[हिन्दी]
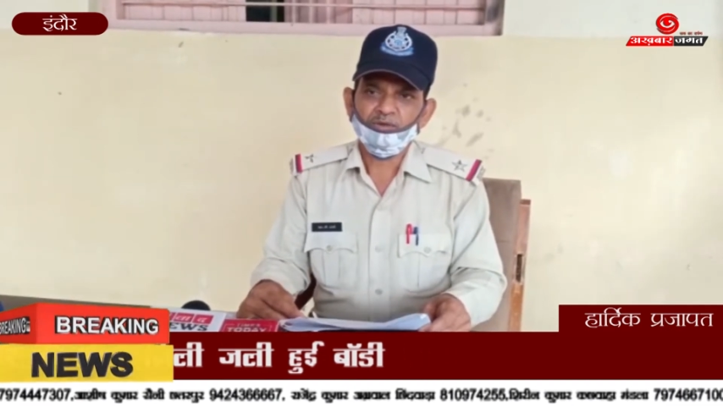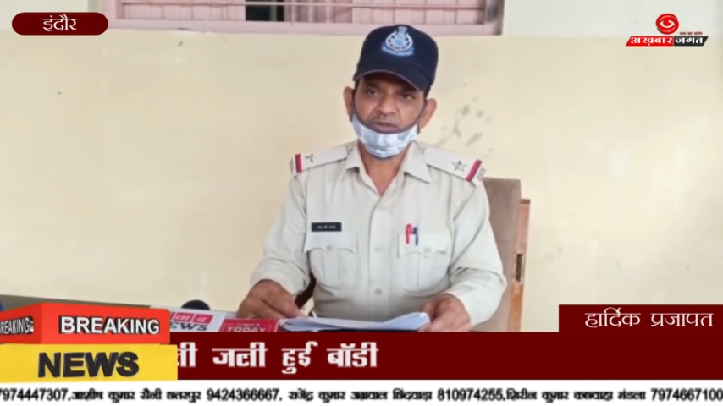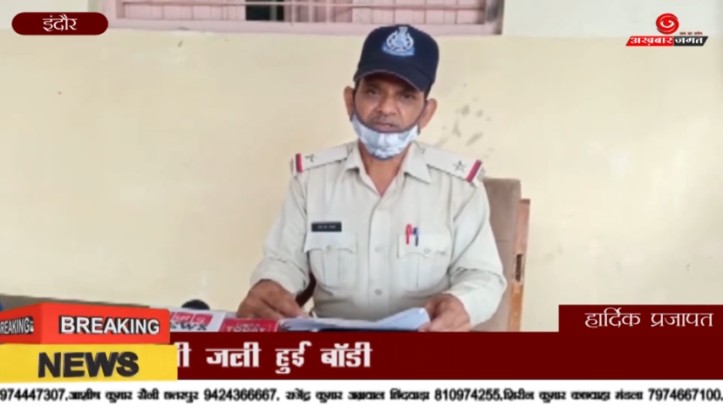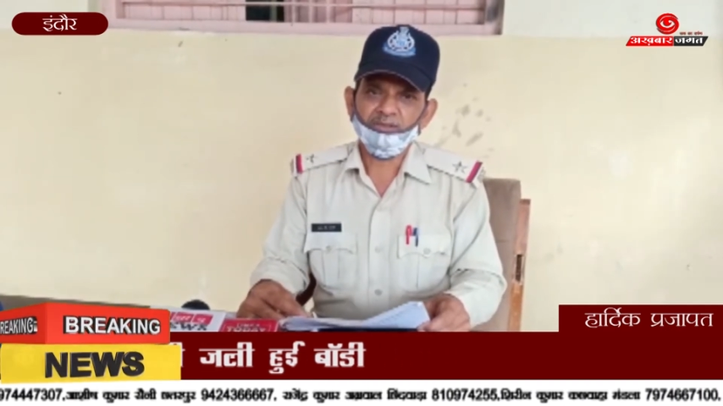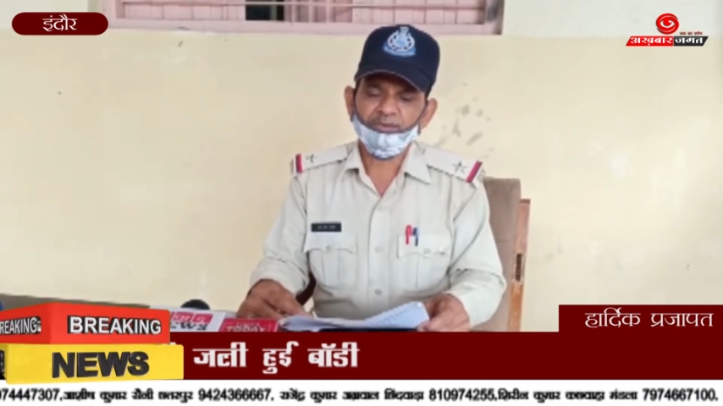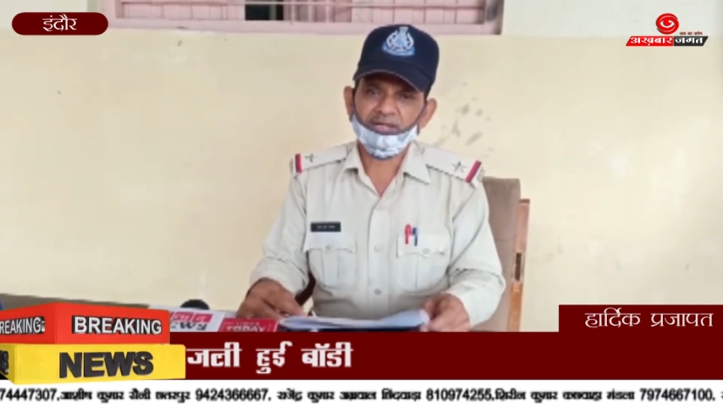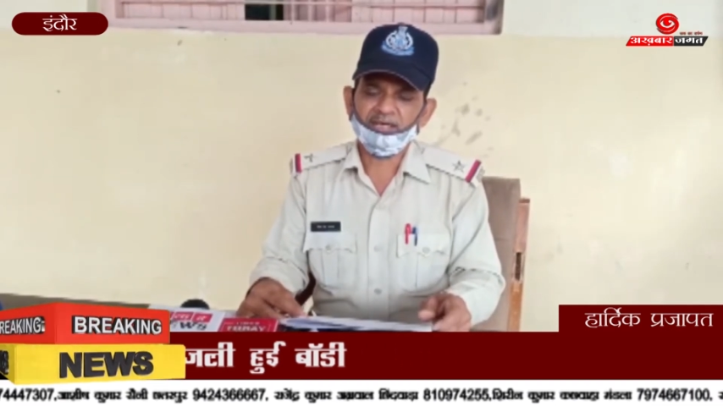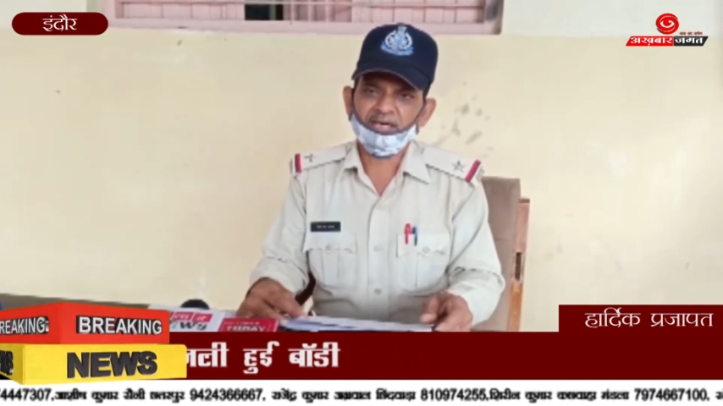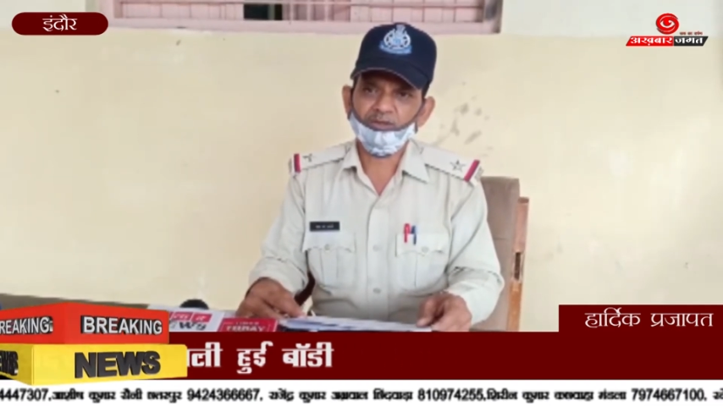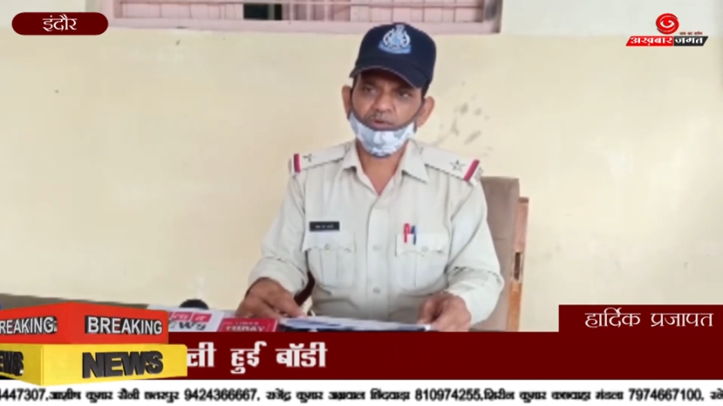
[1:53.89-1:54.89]
तो इसी
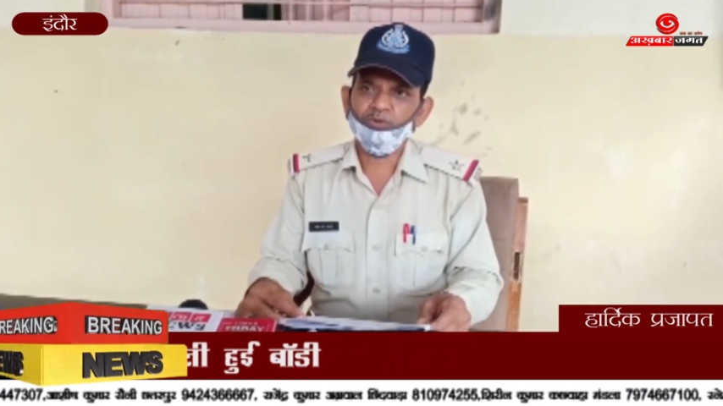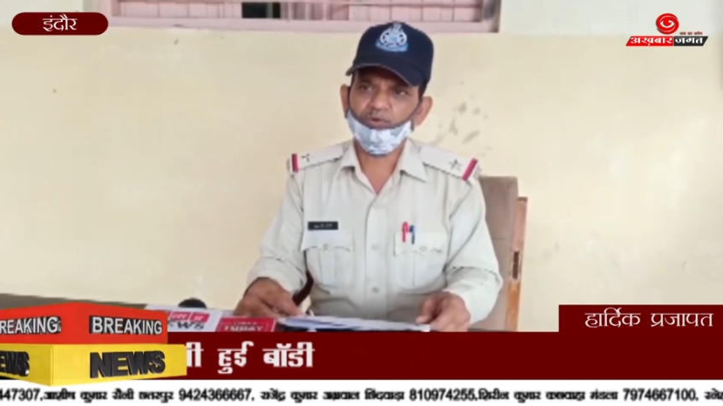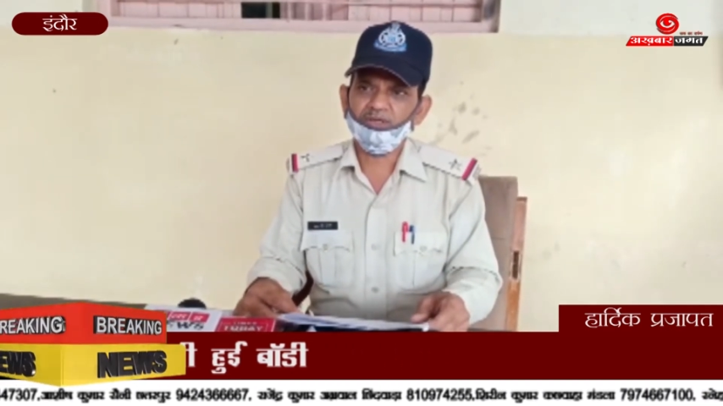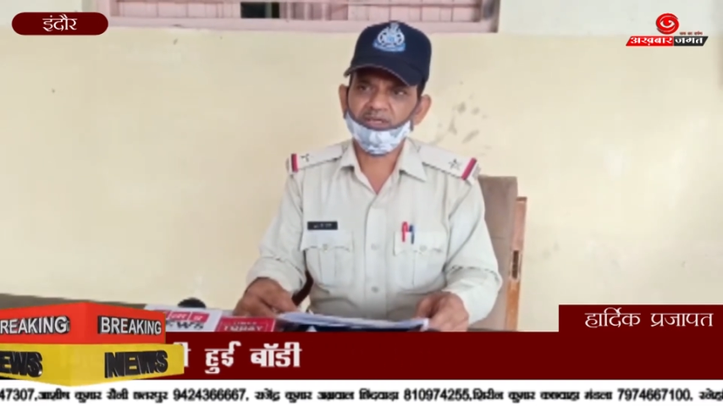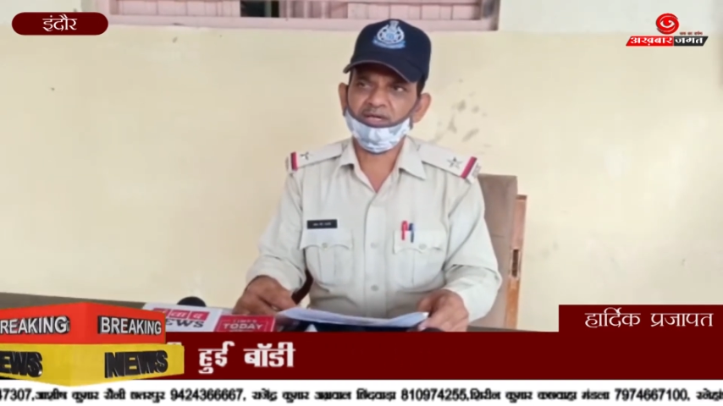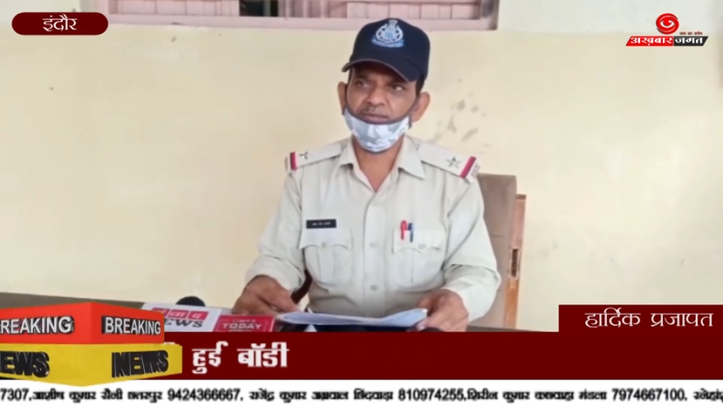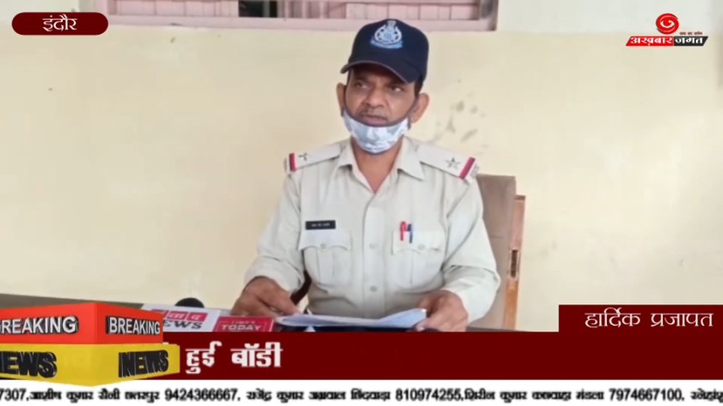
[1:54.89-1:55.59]
प्रकार रात को उनके यहाँ